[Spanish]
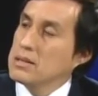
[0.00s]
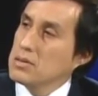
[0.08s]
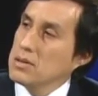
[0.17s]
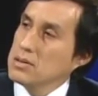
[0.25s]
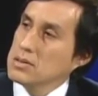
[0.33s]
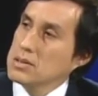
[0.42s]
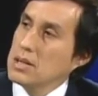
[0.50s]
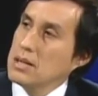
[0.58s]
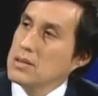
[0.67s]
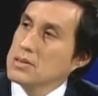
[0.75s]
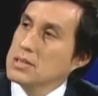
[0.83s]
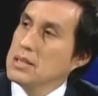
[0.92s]
del suelo industrial
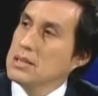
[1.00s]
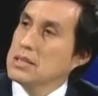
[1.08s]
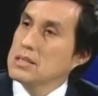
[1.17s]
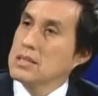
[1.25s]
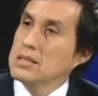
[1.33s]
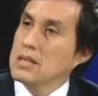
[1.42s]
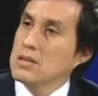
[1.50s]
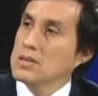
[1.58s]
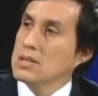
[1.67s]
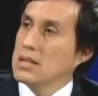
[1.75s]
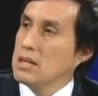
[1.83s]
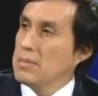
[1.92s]
en los siguientes 10
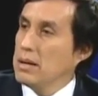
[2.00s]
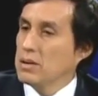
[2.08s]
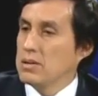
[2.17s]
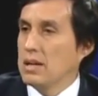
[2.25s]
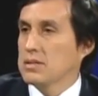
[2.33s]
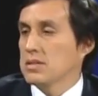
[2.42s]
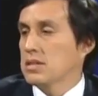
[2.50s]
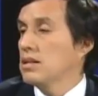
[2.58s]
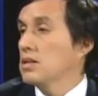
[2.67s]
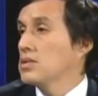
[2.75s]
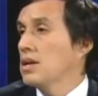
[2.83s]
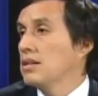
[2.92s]
años en Lima con la Sociedad
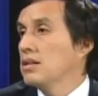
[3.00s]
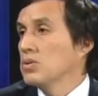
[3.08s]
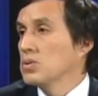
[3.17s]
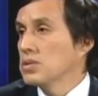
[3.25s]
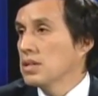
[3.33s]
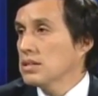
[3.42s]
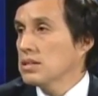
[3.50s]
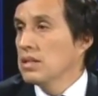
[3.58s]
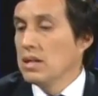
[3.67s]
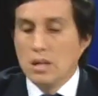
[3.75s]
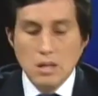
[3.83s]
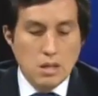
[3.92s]
Nacional de Industrias
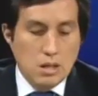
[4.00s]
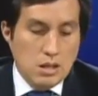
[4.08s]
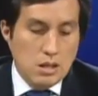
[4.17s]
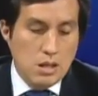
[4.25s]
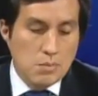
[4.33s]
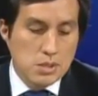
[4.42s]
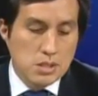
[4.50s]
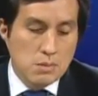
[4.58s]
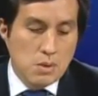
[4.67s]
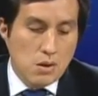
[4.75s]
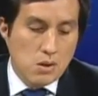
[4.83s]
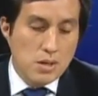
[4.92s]
y hemos
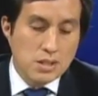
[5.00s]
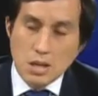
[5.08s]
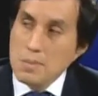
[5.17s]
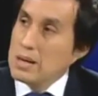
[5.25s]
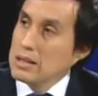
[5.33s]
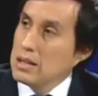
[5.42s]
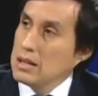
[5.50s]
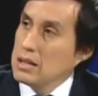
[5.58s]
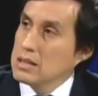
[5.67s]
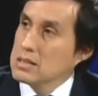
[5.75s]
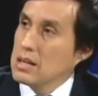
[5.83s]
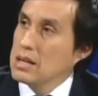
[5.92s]
estimado alrededor de 3.000 hectáreas.